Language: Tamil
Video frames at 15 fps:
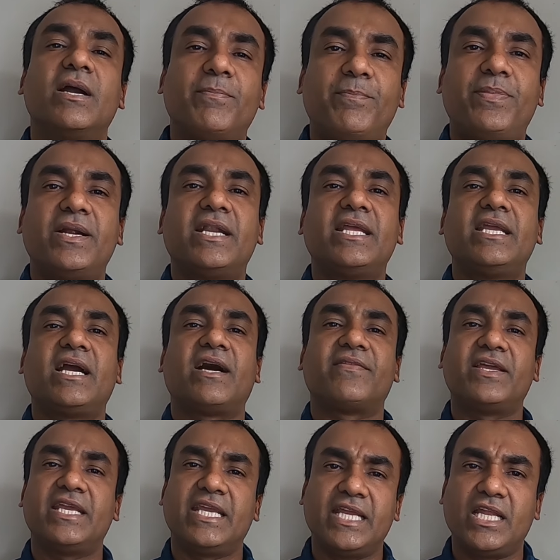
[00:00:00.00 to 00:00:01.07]
எப்படி
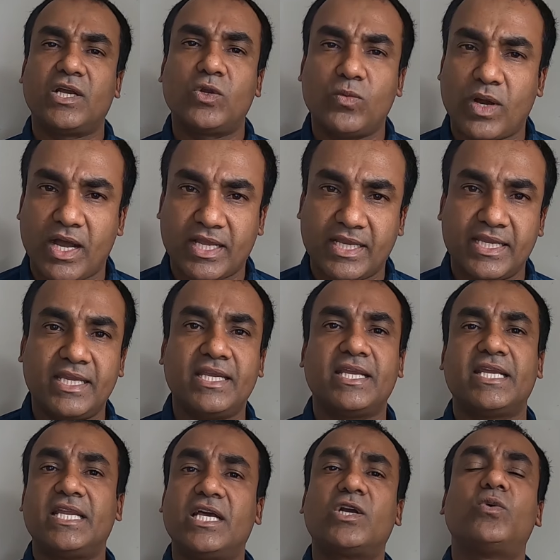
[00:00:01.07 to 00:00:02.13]
அதை இலகுவாக்கி
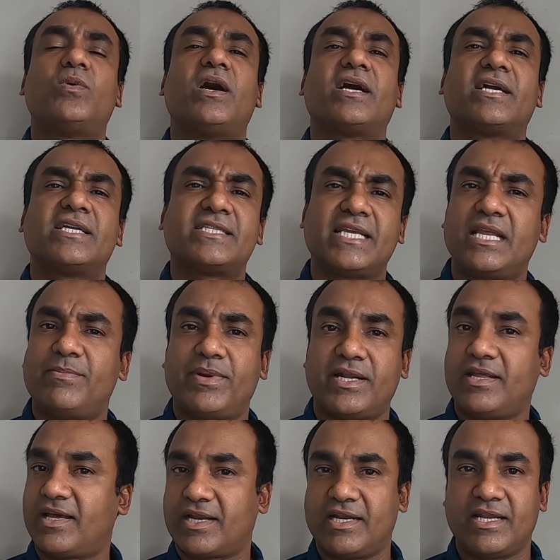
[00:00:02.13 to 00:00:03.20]
இலகுவாக
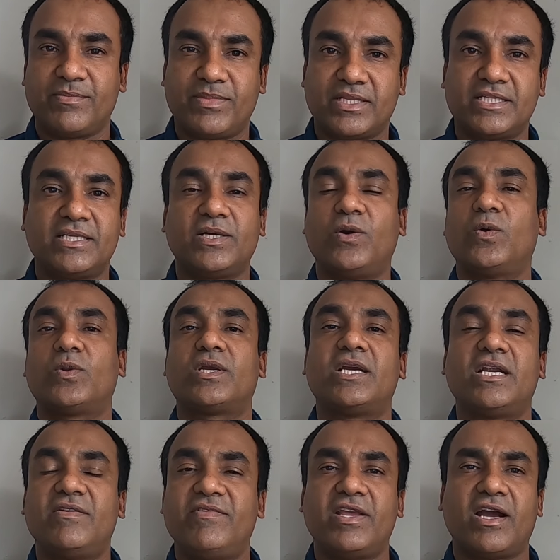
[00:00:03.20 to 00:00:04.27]
செயல்பட்டார்கள் என்பது ஒரு
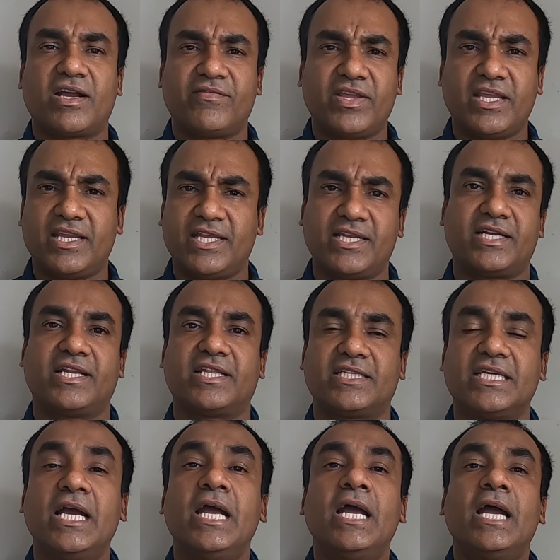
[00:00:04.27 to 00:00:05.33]
கேள்வியாகவே
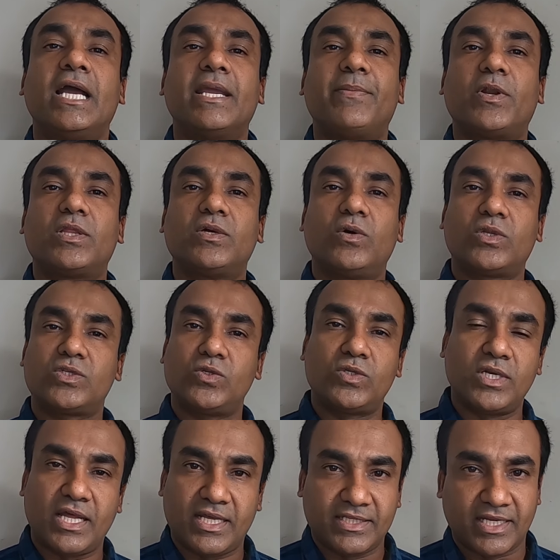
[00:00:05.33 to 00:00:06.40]
இருக்கிறது இப்பொழுது ஒரு
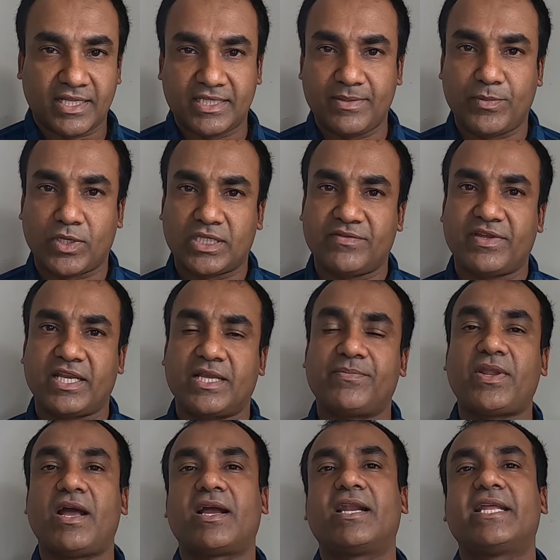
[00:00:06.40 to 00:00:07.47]
சுற்றுலா தலத்தை பொறுத்த
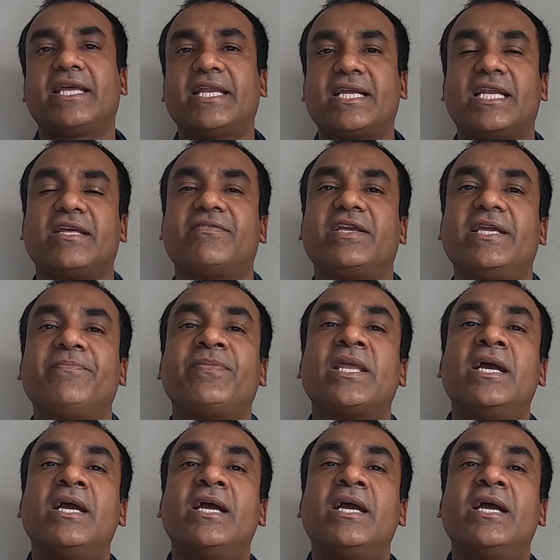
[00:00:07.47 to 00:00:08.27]
வரைக்கும் நாங்கள் ஏற்கனவே